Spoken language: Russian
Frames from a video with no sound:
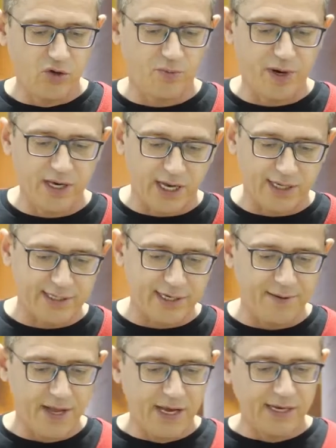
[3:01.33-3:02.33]
И
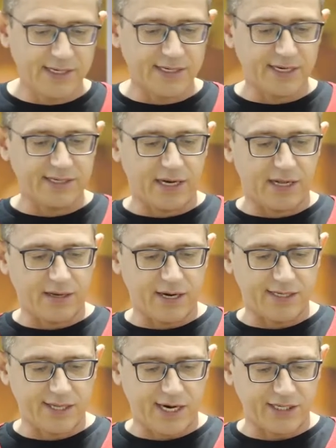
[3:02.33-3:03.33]
убоялся, и сказал,
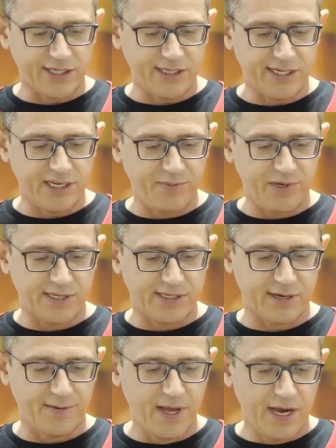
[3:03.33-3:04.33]
«Как страшно сие
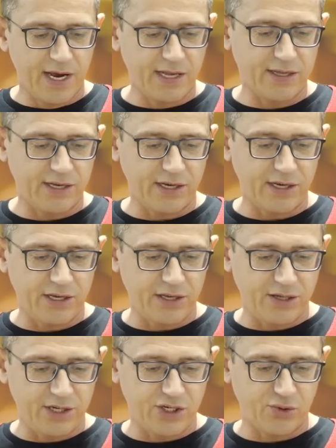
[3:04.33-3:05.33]
место! Это
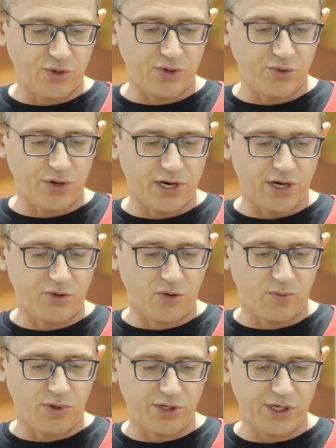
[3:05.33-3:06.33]
ничто иное, как
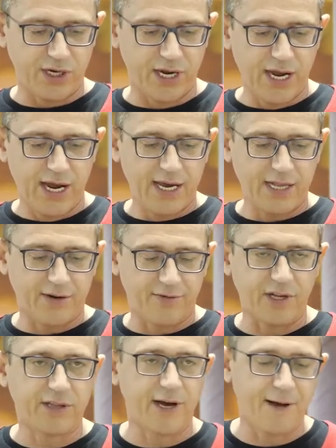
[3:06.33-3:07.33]
Дом Божий, это
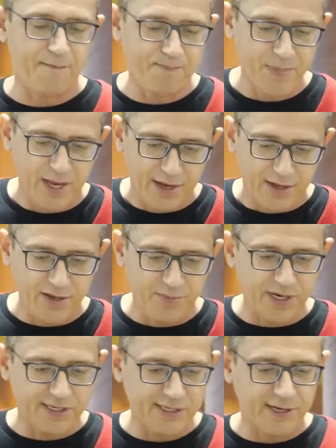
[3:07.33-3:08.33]
врата
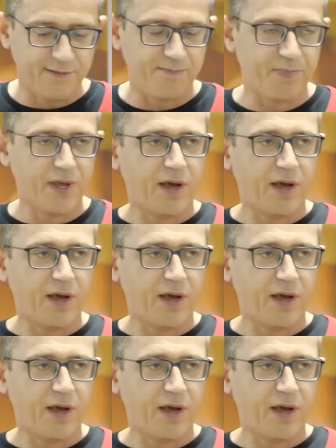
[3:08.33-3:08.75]
небесные».